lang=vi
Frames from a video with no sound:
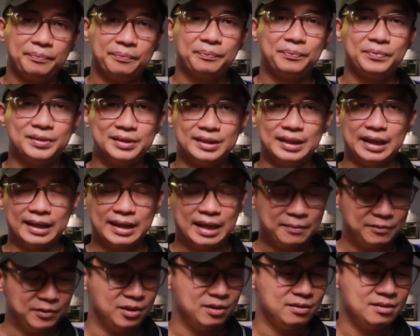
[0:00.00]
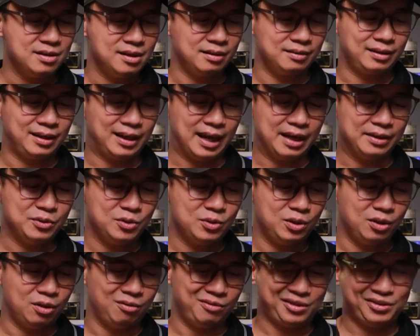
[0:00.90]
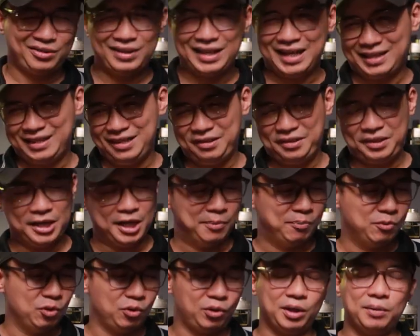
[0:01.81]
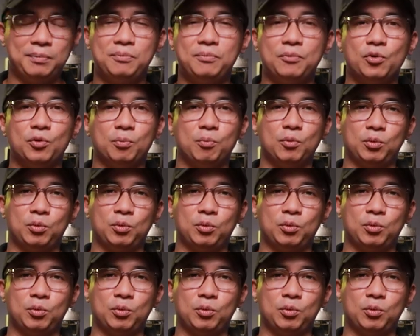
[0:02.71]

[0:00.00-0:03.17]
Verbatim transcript: sẽ đáp ứng được cái nhu cầu nó dạng như kiểu một cái một,